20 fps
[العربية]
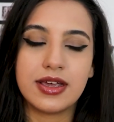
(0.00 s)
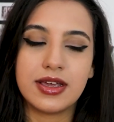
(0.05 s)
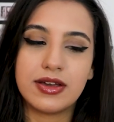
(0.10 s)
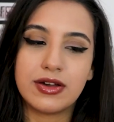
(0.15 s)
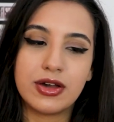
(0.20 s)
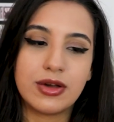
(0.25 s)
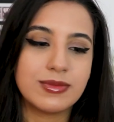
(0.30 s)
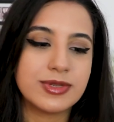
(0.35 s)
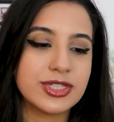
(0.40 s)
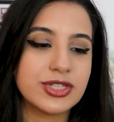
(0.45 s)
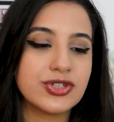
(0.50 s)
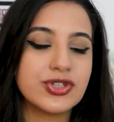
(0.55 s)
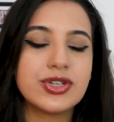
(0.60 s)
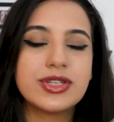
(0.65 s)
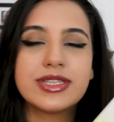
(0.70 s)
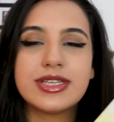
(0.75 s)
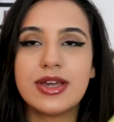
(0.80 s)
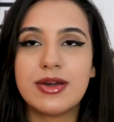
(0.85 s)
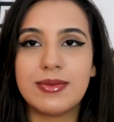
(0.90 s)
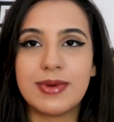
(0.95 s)
15
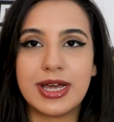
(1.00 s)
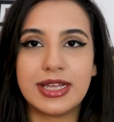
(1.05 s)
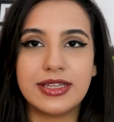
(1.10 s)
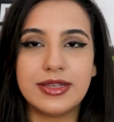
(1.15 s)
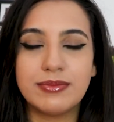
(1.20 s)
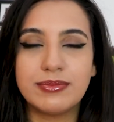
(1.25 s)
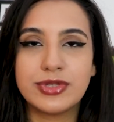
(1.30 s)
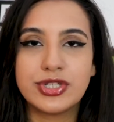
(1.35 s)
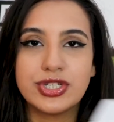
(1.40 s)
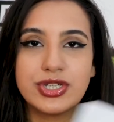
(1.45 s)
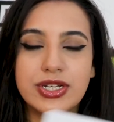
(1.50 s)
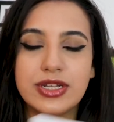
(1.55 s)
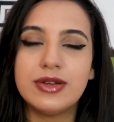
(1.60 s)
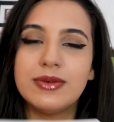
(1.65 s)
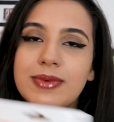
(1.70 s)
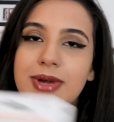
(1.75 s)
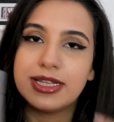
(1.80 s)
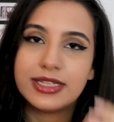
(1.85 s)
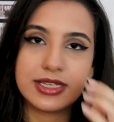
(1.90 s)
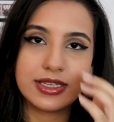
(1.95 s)
آه، دقيقه وبعدين بتشيليه
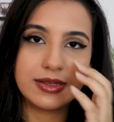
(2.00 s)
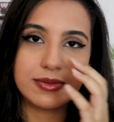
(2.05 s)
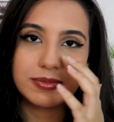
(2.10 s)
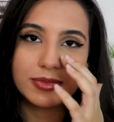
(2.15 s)
وبعد كده